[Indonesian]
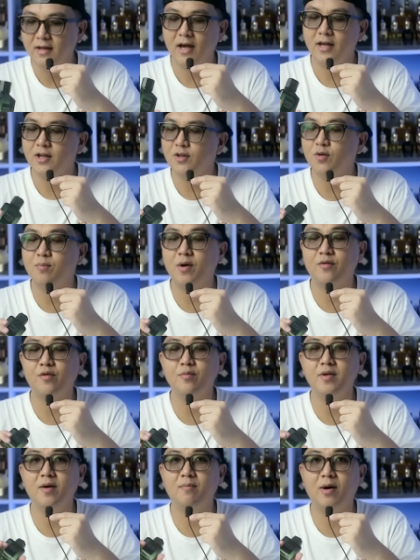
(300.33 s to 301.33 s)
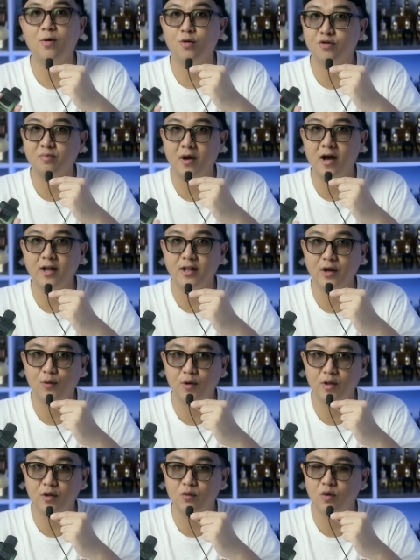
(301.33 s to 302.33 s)
Ya ini tuh parfumnya bagus banget di
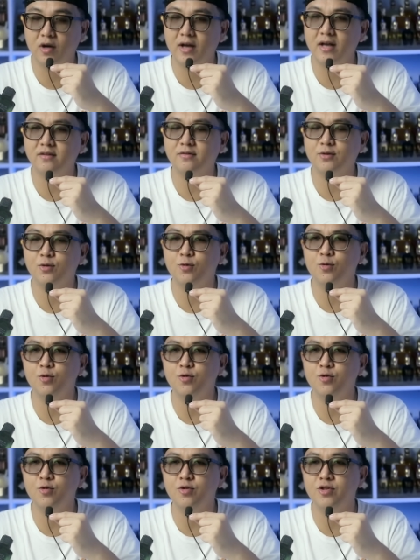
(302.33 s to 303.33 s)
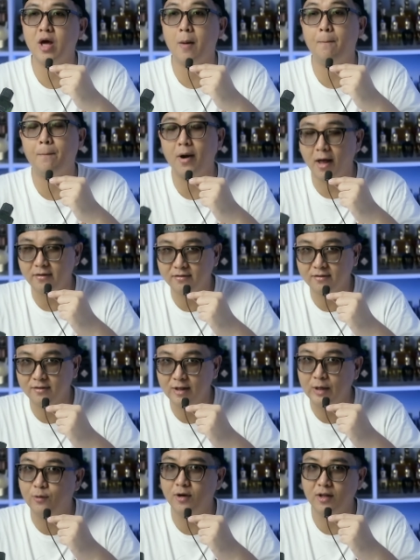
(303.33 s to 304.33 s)
kulit gua guys. 7 jam plus
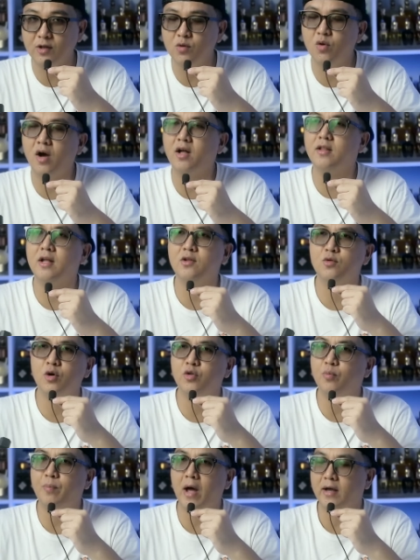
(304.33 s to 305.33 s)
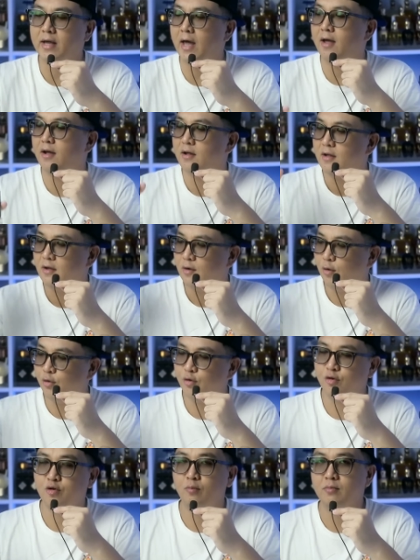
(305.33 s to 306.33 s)
di kulit gua dan gua tuh pakai
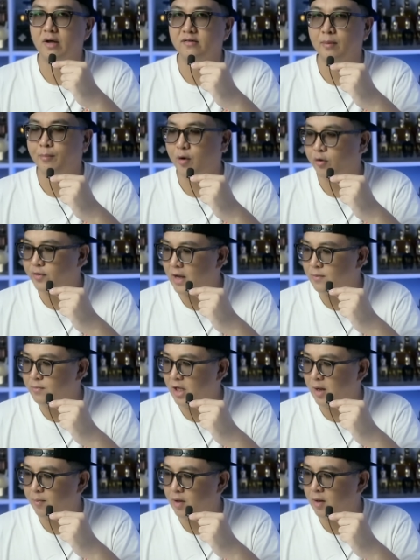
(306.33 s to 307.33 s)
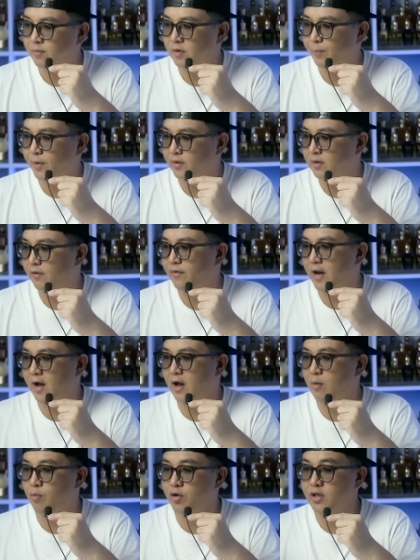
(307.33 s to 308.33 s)
untuk jumlah semprotan mirip-mirip seperti
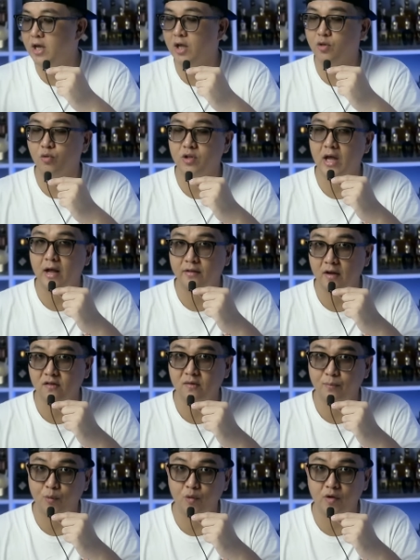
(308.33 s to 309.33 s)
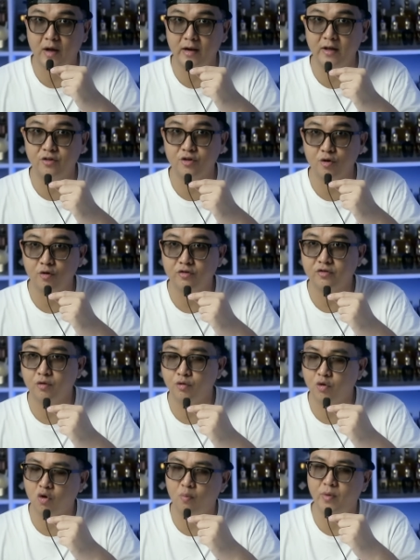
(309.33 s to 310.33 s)
Ferragamo ini yaitu di atas 10 kali truts
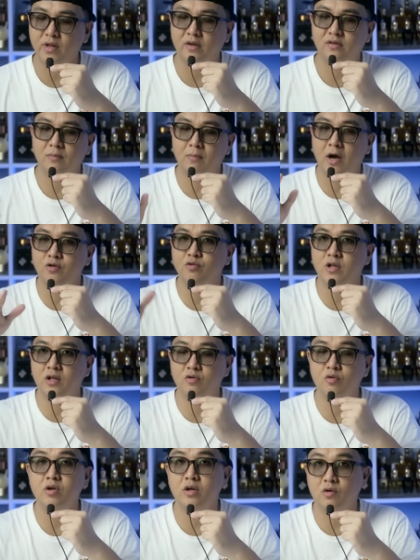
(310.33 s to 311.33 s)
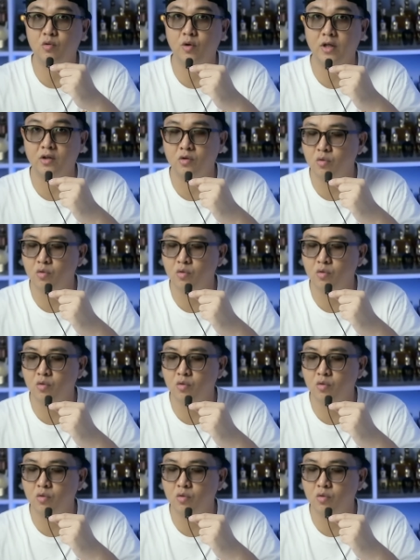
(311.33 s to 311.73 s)
untuk kombinasi baju dan di kulit